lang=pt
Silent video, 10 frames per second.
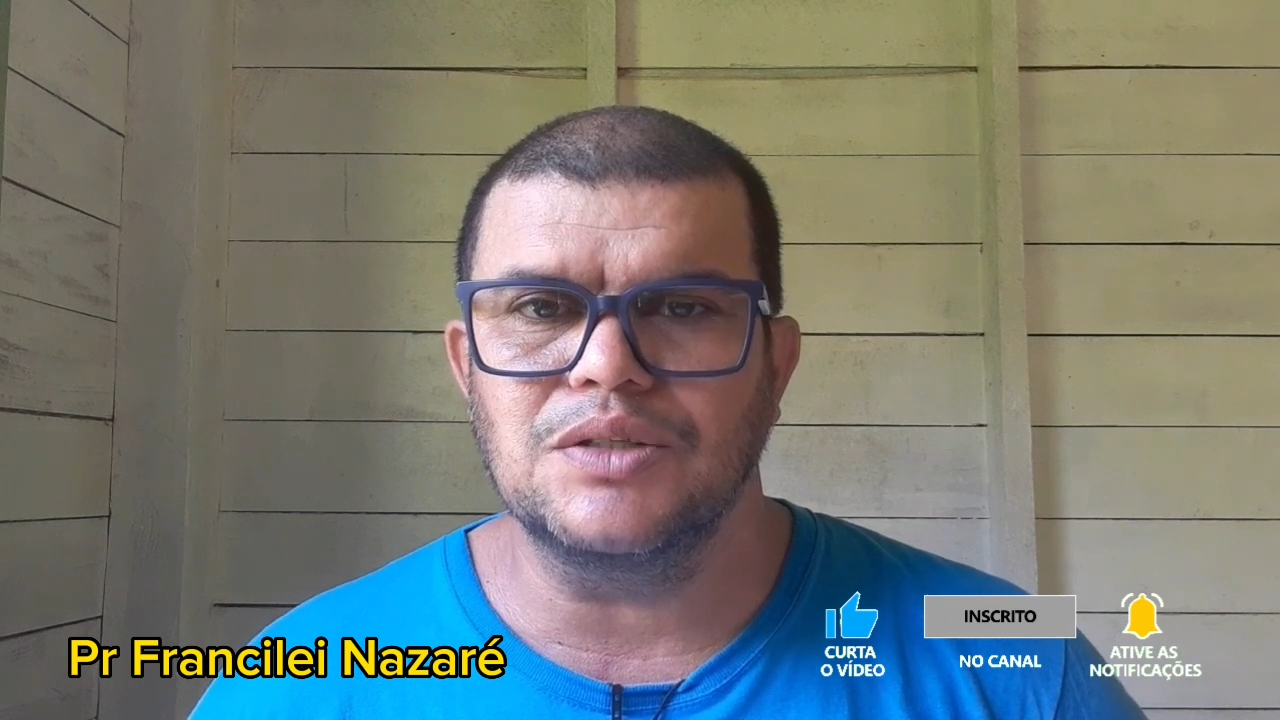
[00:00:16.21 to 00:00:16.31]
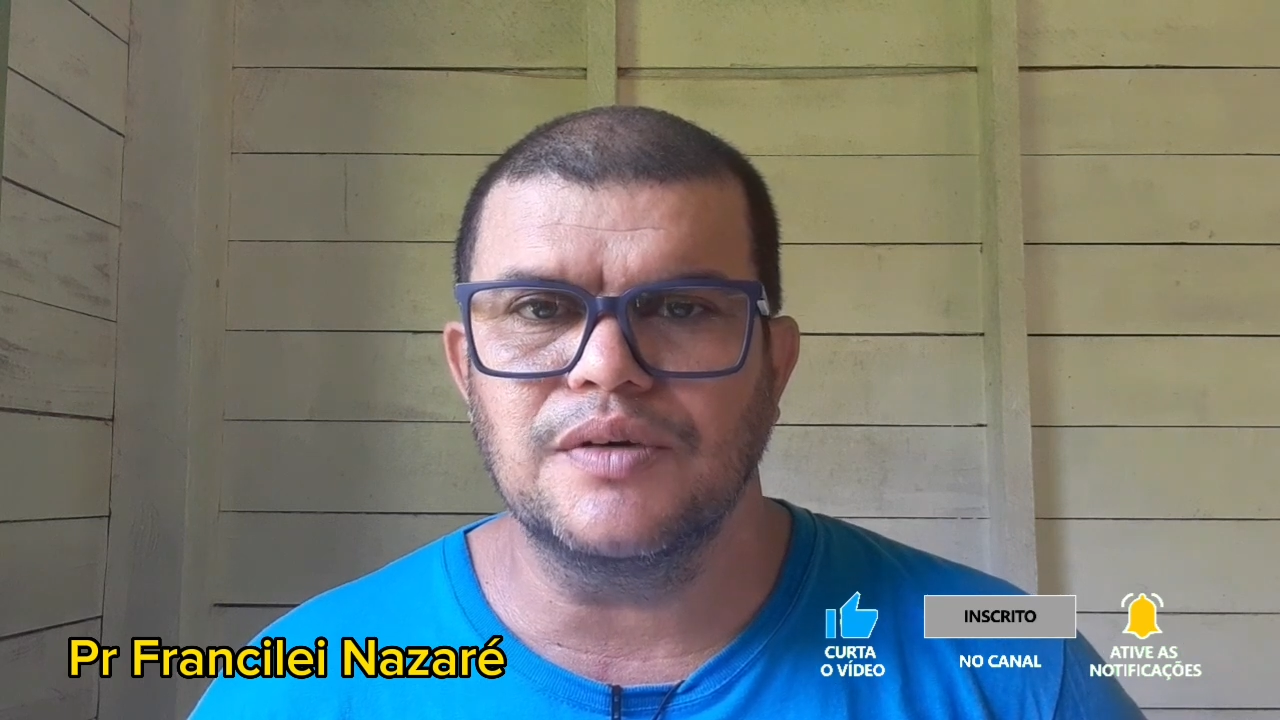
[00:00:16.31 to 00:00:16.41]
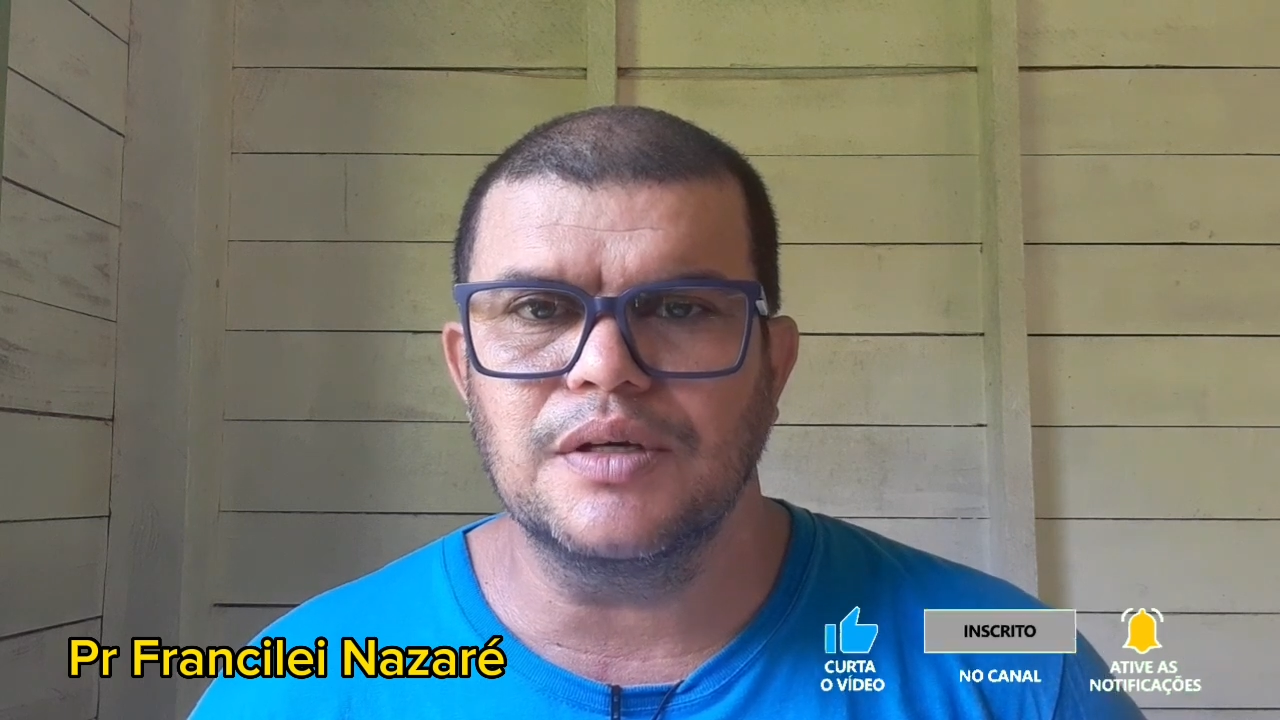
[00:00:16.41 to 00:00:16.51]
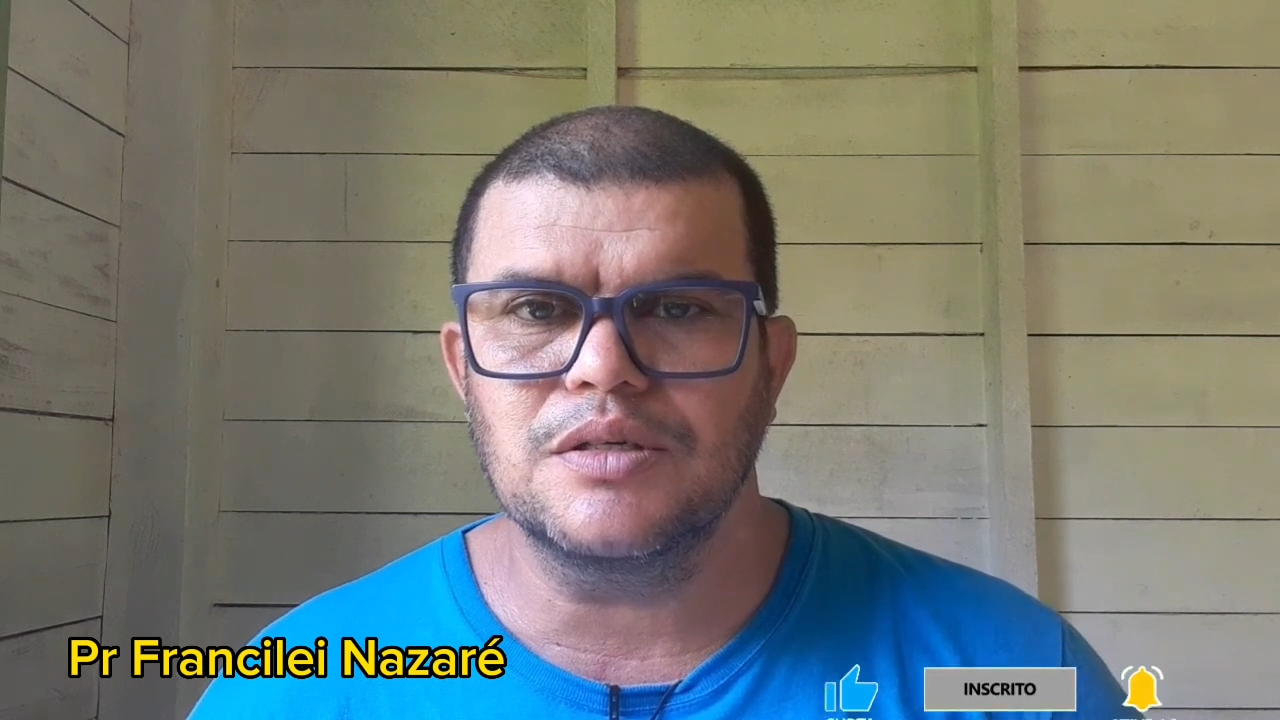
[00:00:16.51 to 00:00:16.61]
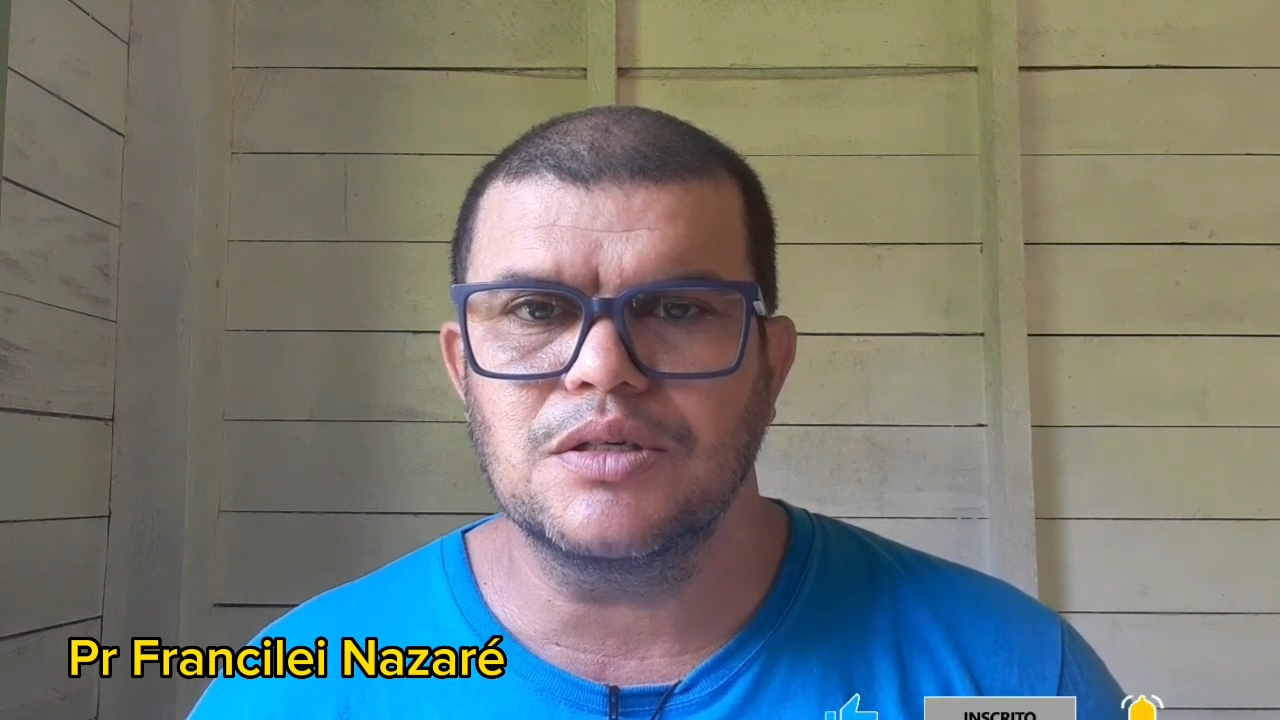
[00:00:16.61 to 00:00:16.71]

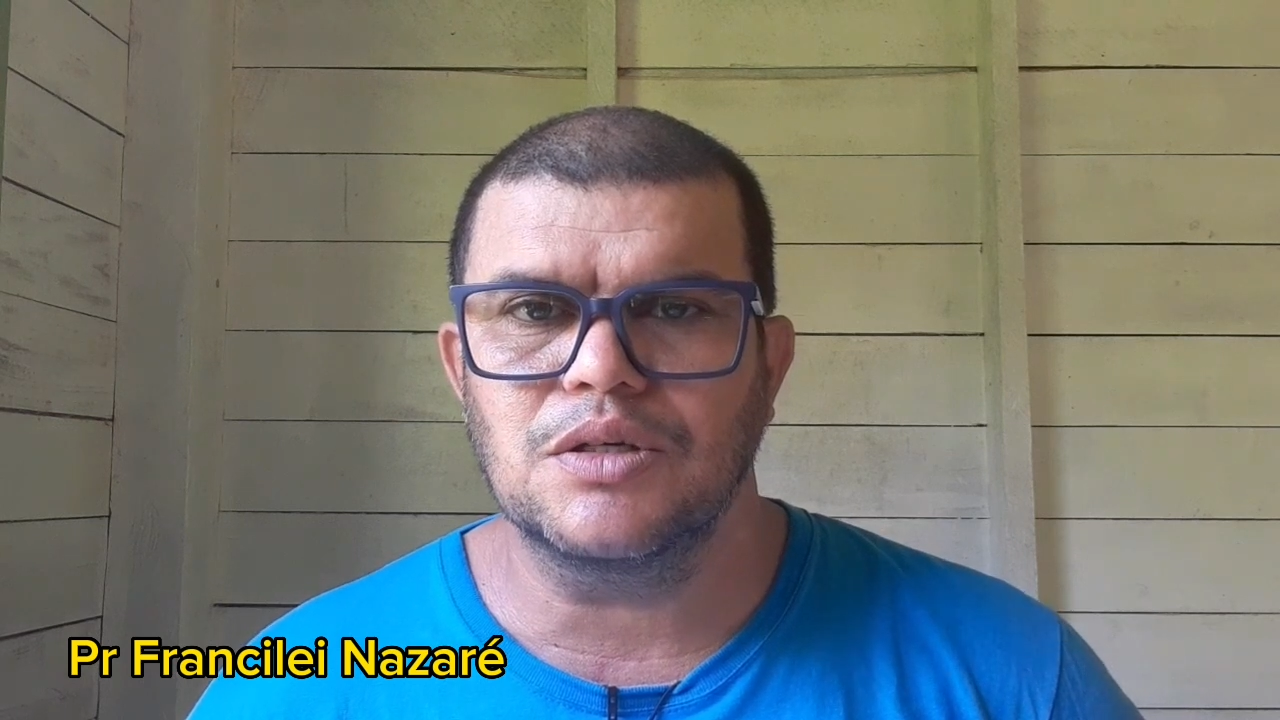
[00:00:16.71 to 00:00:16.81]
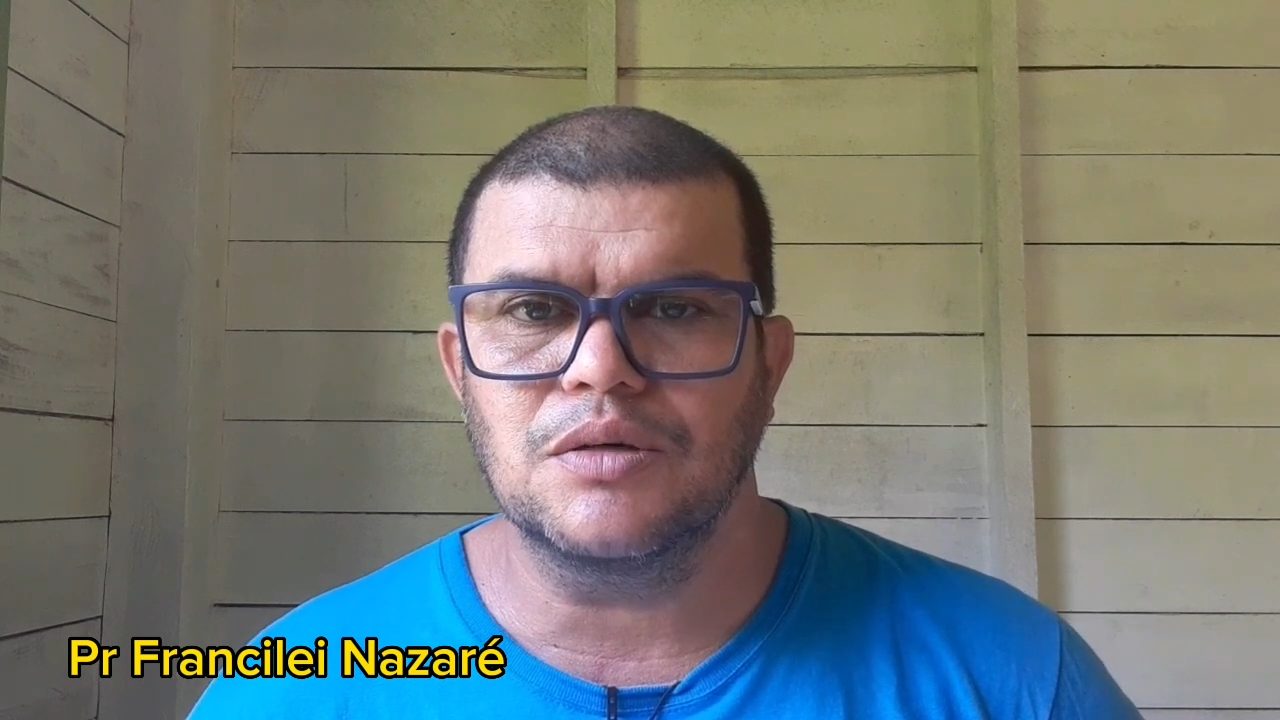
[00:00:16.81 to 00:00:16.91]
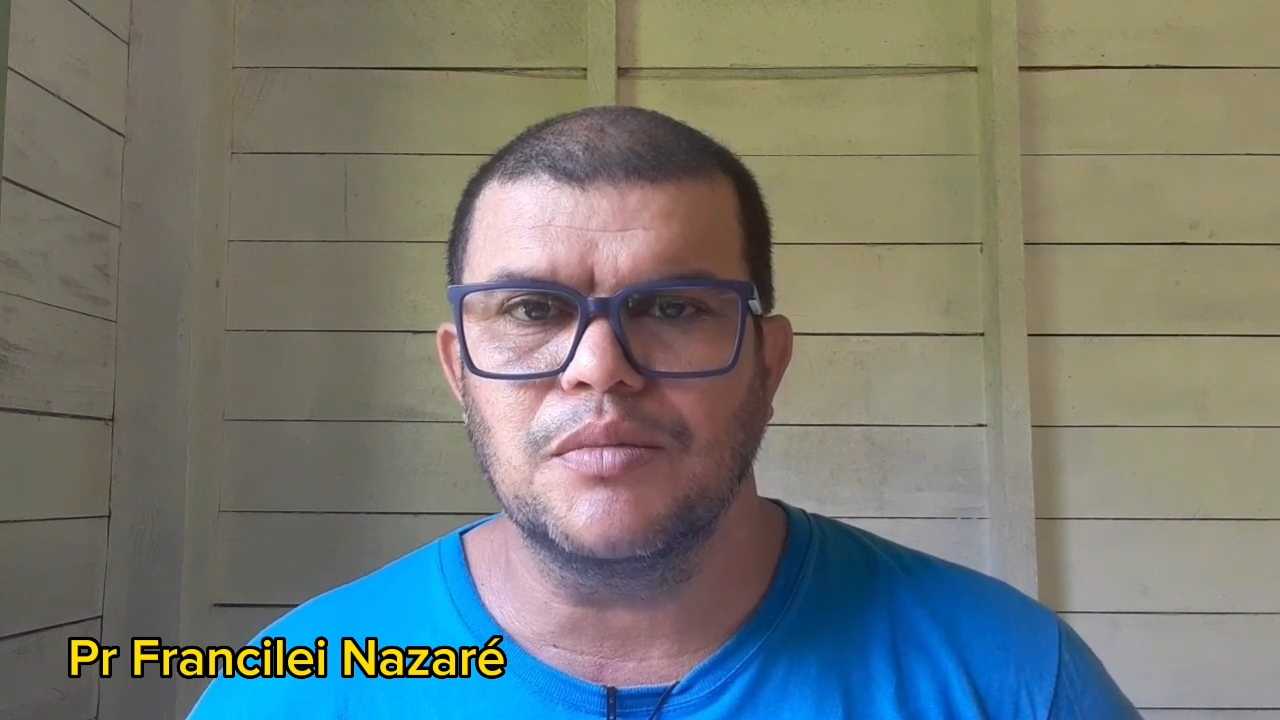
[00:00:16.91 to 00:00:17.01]
vezes,